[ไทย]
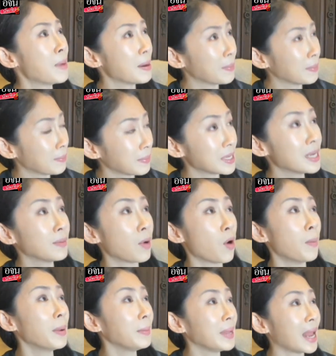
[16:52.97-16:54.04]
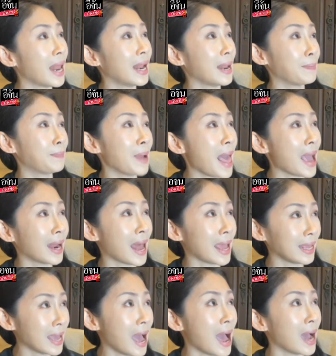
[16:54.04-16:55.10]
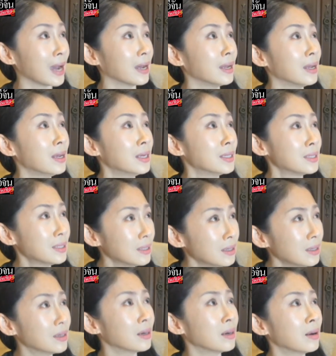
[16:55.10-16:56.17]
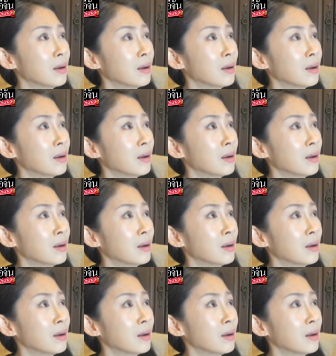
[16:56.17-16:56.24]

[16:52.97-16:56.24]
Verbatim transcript: มันฉันถึงบอกว่ามันมีอะไรแปลกหลายอย่างซึ่ง